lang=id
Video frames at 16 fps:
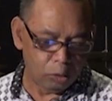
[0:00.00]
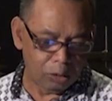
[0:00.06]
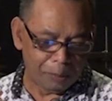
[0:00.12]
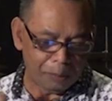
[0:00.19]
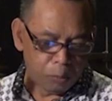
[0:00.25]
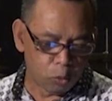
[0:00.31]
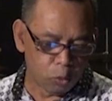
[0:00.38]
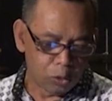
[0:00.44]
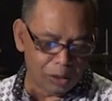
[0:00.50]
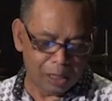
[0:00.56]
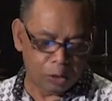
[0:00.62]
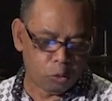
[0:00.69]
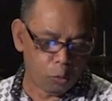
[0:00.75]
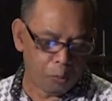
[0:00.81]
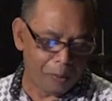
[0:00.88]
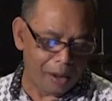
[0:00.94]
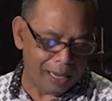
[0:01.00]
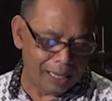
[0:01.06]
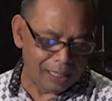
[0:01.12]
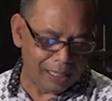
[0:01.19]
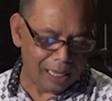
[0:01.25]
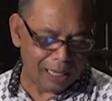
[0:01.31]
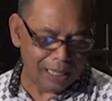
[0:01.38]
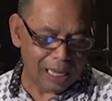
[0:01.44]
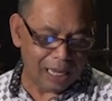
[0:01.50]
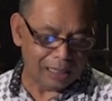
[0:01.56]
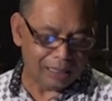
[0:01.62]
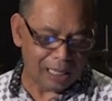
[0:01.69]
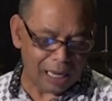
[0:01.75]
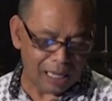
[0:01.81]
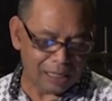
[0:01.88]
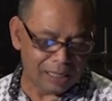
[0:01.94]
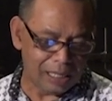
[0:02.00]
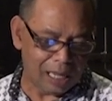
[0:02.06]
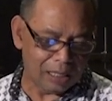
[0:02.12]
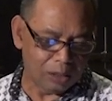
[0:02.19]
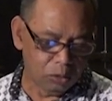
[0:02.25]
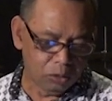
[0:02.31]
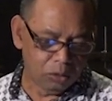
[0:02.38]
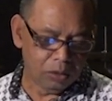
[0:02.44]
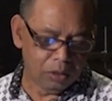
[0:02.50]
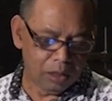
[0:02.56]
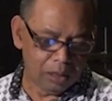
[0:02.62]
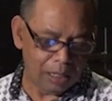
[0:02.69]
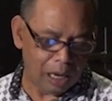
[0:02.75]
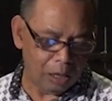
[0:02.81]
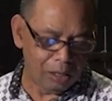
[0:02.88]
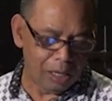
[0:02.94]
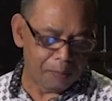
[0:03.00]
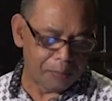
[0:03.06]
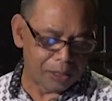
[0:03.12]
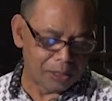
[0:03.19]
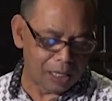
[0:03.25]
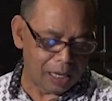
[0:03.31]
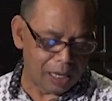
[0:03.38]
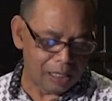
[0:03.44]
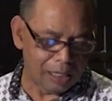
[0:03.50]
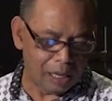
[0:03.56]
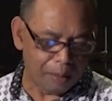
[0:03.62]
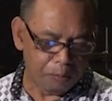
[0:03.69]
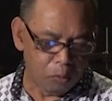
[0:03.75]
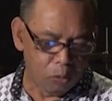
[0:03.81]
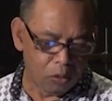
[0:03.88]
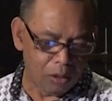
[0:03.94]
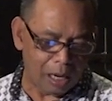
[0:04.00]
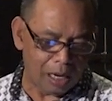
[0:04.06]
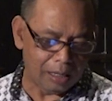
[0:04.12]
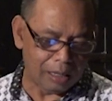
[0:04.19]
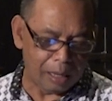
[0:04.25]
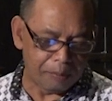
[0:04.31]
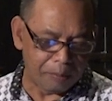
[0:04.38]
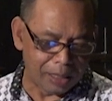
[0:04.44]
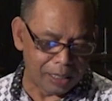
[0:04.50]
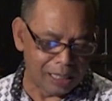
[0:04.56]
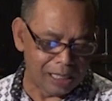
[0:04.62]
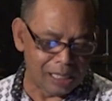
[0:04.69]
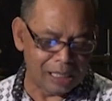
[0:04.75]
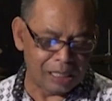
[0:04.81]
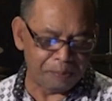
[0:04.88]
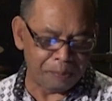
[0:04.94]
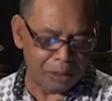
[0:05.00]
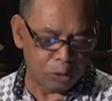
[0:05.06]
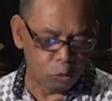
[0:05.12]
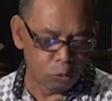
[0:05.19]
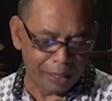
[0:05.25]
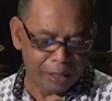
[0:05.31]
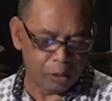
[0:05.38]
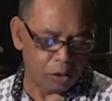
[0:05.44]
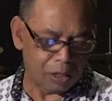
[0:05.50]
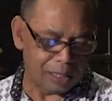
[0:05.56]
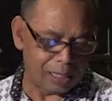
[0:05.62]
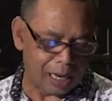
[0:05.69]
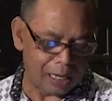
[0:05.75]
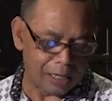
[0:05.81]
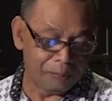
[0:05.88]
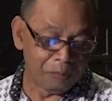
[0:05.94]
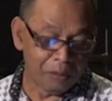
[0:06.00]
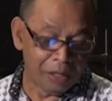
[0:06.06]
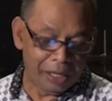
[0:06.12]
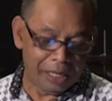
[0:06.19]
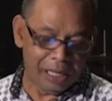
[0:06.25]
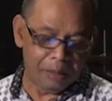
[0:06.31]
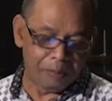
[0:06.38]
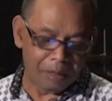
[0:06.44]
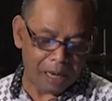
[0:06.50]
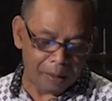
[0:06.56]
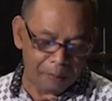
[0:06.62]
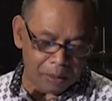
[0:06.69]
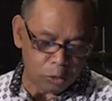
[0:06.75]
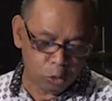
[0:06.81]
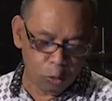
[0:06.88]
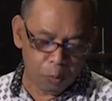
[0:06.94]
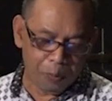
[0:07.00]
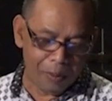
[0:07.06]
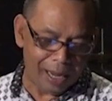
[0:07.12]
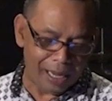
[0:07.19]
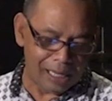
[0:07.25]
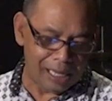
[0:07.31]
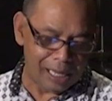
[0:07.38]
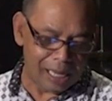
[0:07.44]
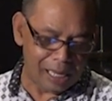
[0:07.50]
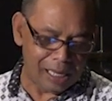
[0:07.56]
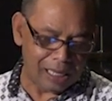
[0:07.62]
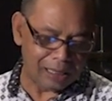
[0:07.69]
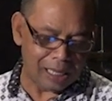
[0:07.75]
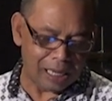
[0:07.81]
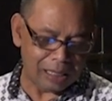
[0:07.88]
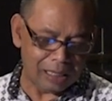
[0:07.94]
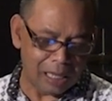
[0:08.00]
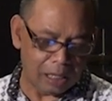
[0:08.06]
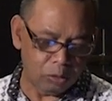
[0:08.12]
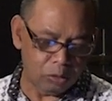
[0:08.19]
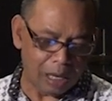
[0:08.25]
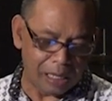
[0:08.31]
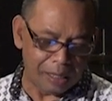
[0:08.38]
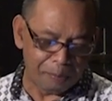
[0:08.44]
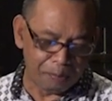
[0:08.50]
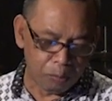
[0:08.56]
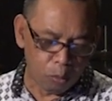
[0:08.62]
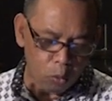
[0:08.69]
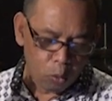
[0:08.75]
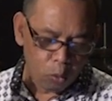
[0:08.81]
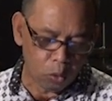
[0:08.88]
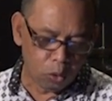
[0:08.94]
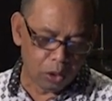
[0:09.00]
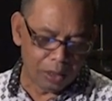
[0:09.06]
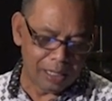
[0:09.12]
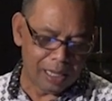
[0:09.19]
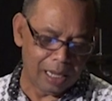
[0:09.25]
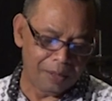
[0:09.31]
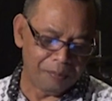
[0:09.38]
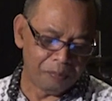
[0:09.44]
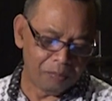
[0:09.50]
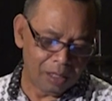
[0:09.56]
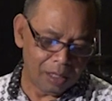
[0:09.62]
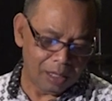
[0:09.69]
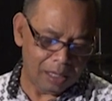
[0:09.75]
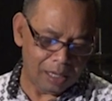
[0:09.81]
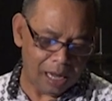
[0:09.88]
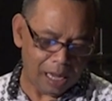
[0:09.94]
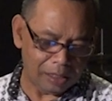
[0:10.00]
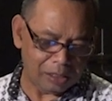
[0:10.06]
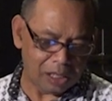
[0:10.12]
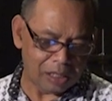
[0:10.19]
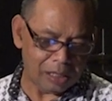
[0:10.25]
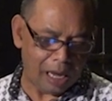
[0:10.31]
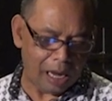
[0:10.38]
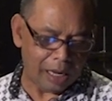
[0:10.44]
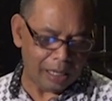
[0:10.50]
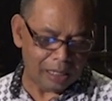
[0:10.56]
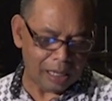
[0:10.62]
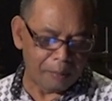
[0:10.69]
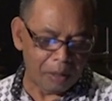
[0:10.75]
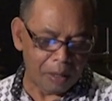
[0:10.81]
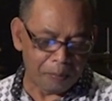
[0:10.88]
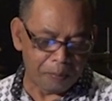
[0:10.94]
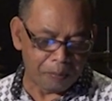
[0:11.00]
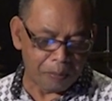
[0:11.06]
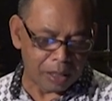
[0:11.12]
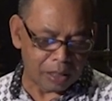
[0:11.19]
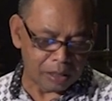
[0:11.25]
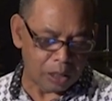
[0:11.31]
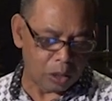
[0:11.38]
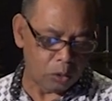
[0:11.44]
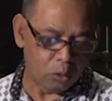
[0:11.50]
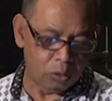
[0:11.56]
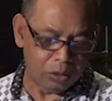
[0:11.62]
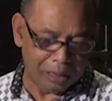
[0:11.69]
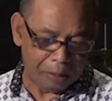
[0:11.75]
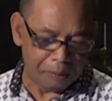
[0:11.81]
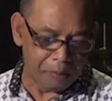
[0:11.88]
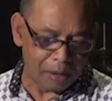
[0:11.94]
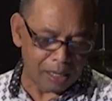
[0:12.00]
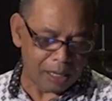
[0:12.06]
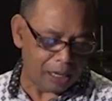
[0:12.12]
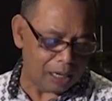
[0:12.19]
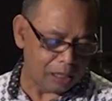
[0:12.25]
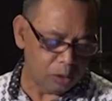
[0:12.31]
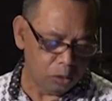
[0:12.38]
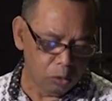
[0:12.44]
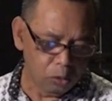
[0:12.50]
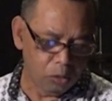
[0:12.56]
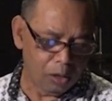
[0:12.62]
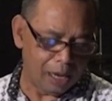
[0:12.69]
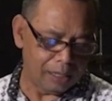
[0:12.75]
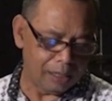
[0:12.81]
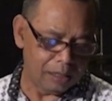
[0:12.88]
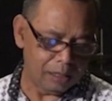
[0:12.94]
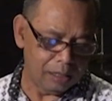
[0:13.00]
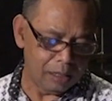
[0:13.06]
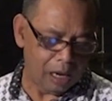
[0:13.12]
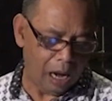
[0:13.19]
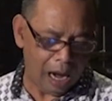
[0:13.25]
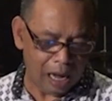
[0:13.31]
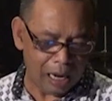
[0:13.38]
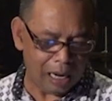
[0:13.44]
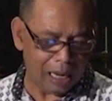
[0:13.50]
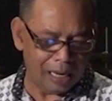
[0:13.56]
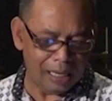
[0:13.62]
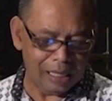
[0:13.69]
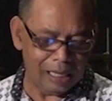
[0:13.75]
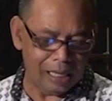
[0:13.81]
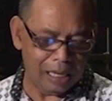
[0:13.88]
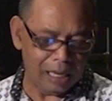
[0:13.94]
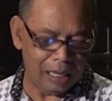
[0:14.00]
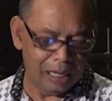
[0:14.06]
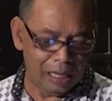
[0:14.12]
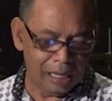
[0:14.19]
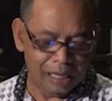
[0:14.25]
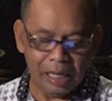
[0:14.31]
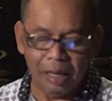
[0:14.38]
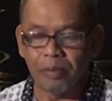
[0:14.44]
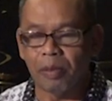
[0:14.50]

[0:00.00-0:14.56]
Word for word: itu dipungutnya jubah Elia yang telah jatuh, lalu ia berjalan tidak pulang dan berdiri di tepi sungai Yordan. Ia mengambil jubah Elia yang telah jatuh dan dipukulnya ke atas air sambil berseru, di manakah Tuhan Allah Elia? Ia